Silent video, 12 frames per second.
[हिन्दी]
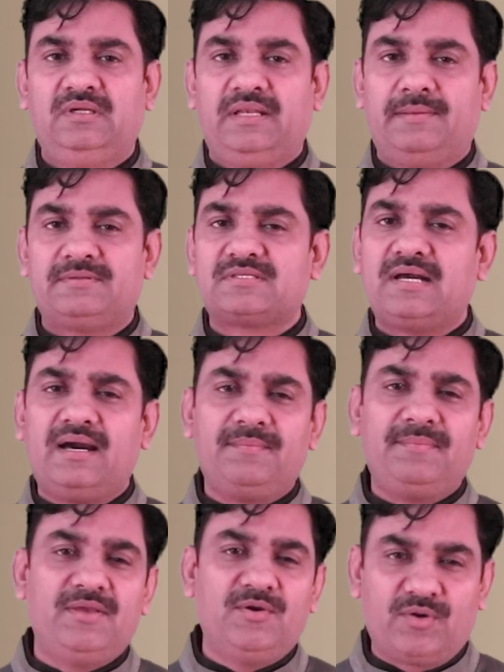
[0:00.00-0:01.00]

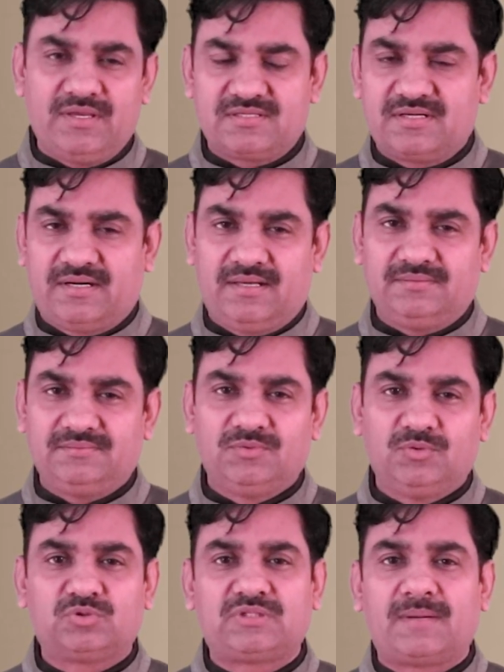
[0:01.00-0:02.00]
नमस्कार मैं योगेश राणा
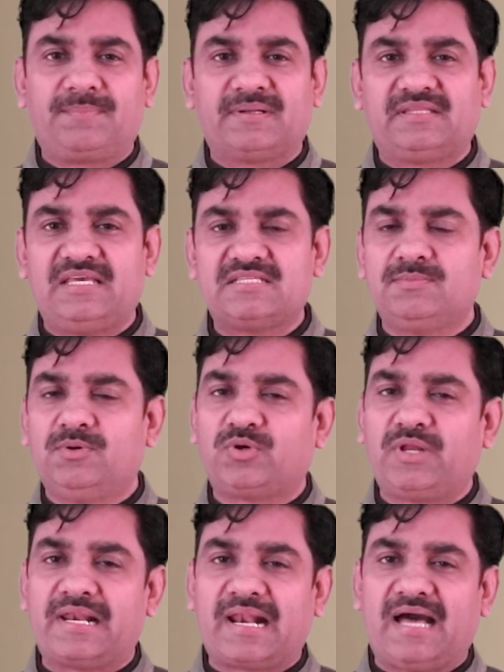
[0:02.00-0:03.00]
उत्तर प्रदेश में
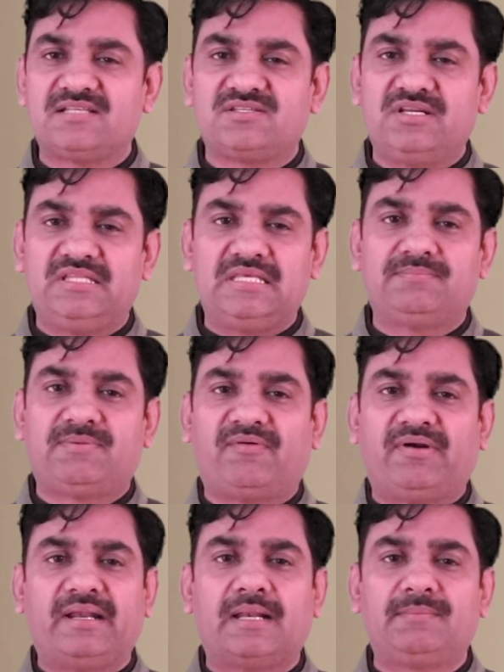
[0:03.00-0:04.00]
उठे राजनीतिक
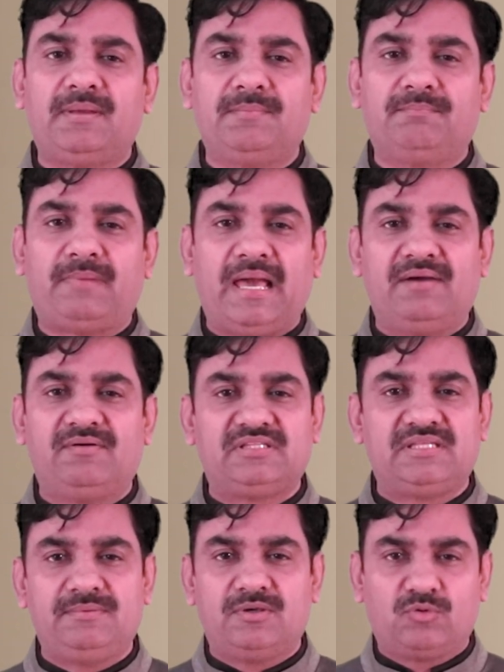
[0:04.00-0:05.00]
बवंडर में
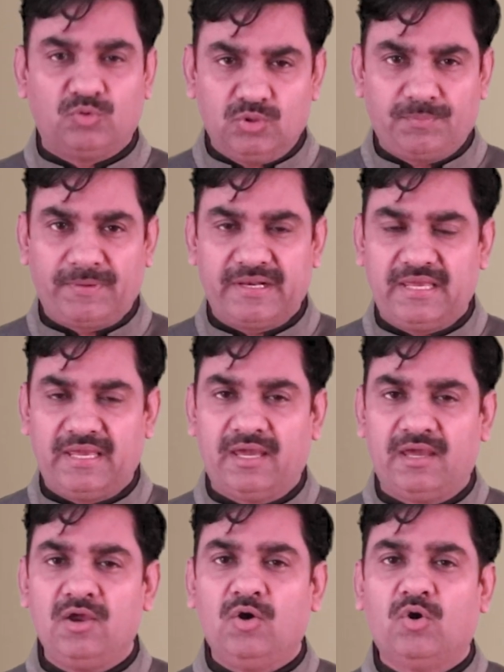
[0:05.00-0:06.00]
मायावती भी कूद पड़ी
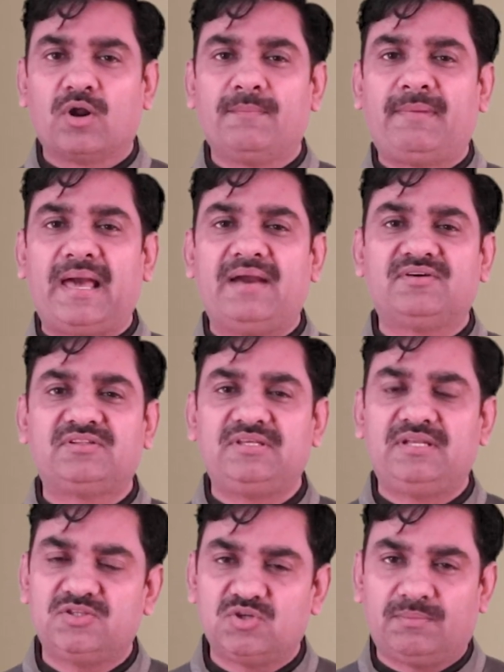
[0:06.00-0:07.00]
है और
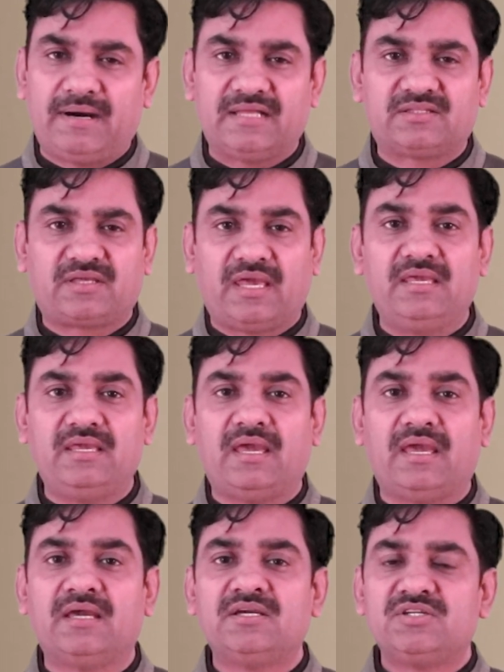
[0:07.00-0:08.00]
मायावती ने जो बात कही
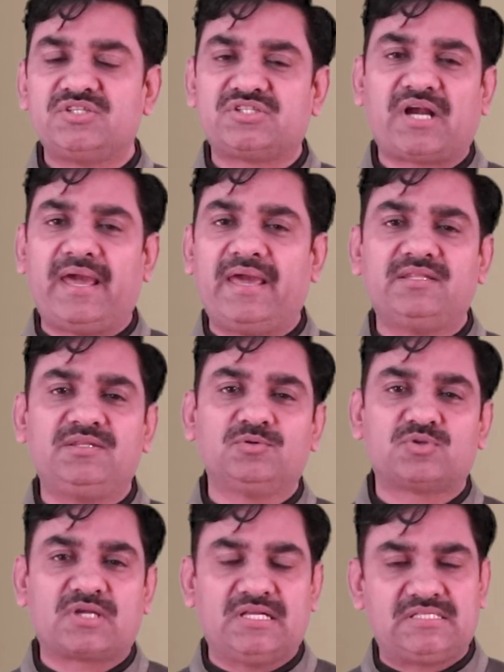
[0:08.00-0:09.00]
है शायद ही
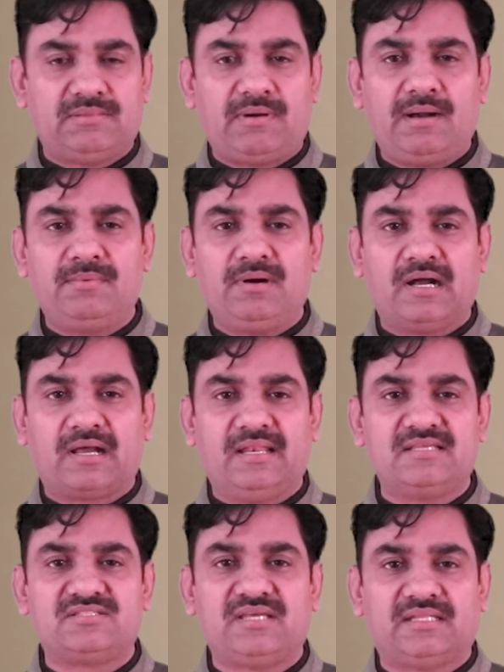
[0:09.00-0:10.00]
उसका जवाब
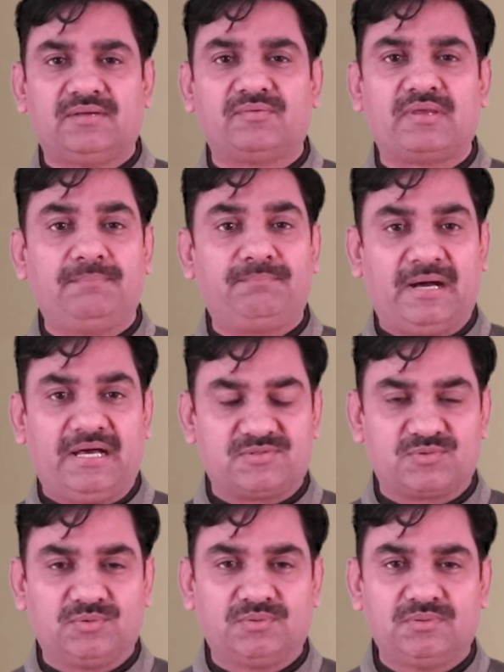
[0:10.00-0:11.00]
अखिलेश यादव के
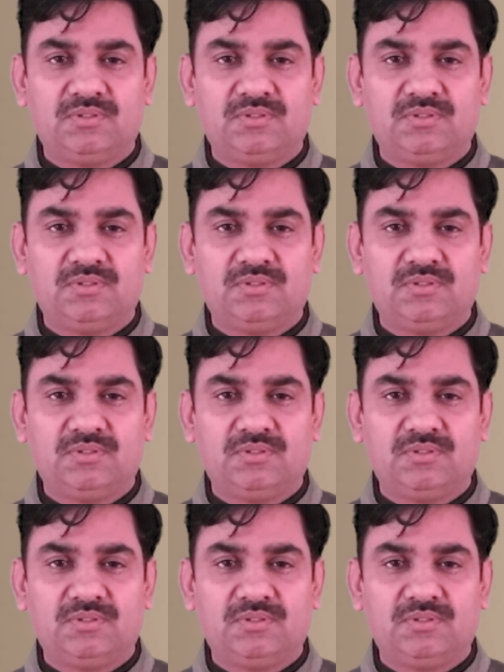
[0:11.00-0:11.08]
पास हो